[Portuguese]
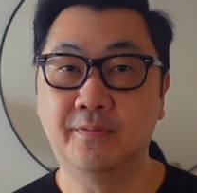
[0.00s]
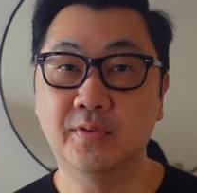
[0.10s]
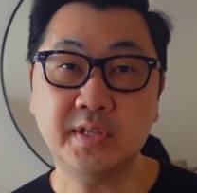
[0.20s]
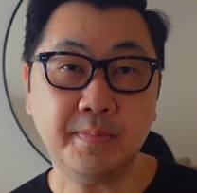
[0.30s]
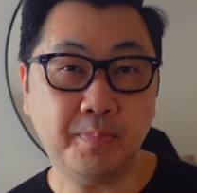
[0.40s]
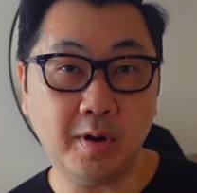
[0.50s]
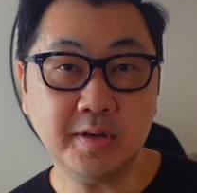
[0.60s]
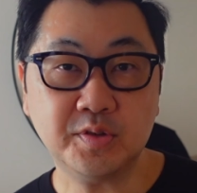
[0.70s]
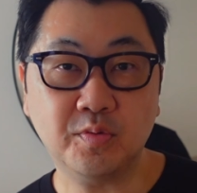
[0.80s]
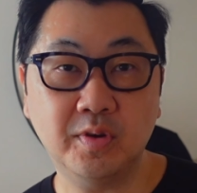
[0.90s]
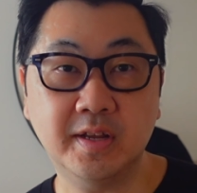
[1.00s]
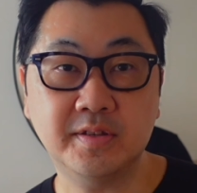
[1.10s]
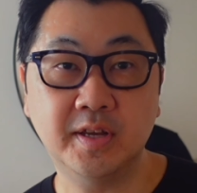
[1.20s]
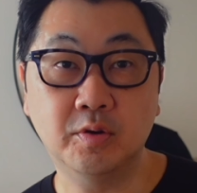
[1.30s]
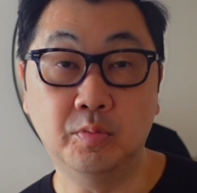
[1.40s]
Você pode escolher
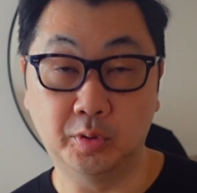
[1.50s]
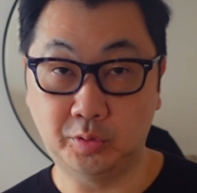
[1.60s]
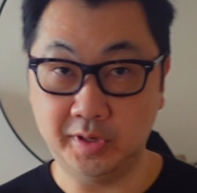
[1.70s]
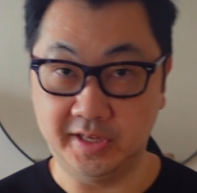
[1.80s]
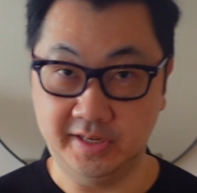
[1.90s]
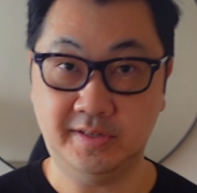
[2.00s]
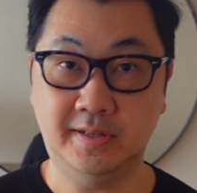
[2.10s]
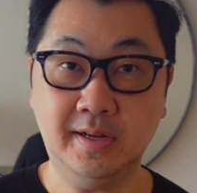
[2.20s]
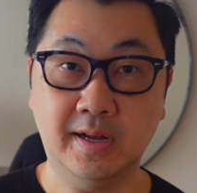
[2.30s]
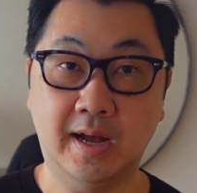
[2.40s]
ser um motorista,